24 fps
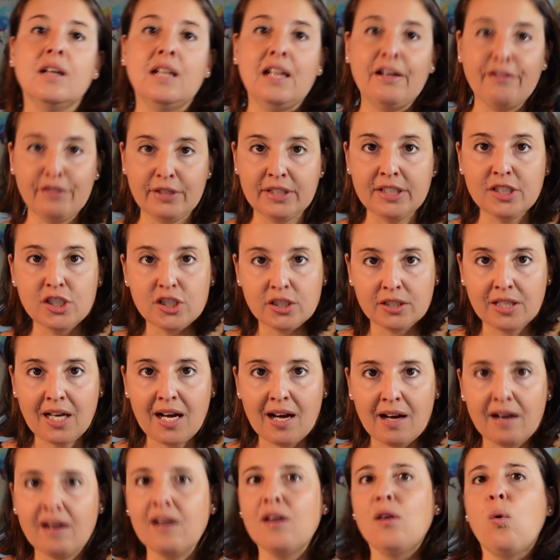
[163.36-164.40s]
La
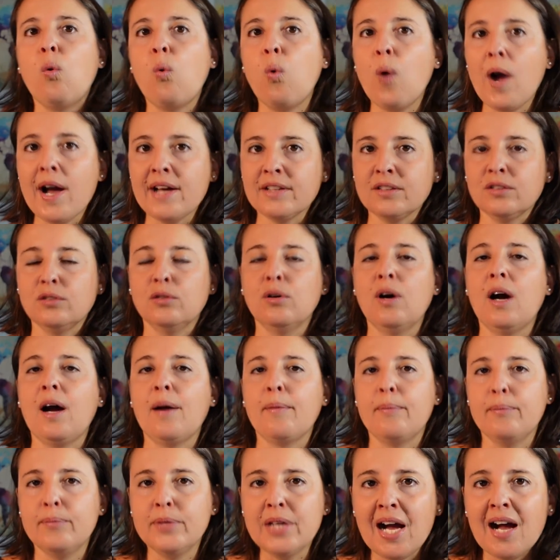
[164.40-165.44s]
felicità quando
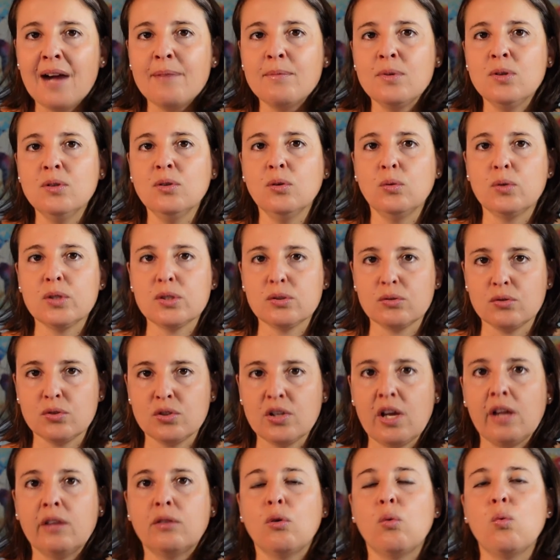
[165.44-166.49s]
abbiamo questo
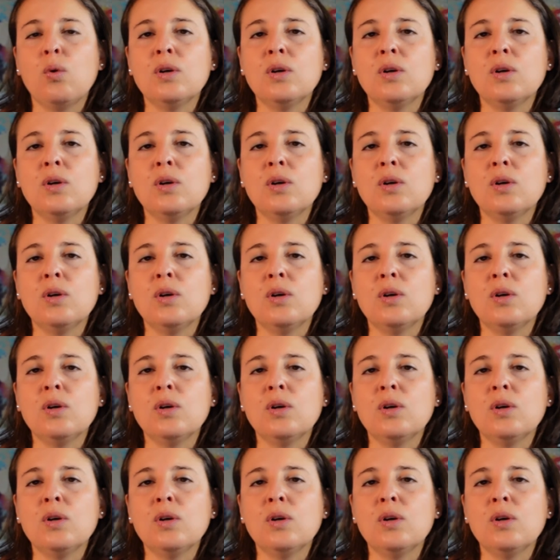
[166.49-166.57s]
oggetto,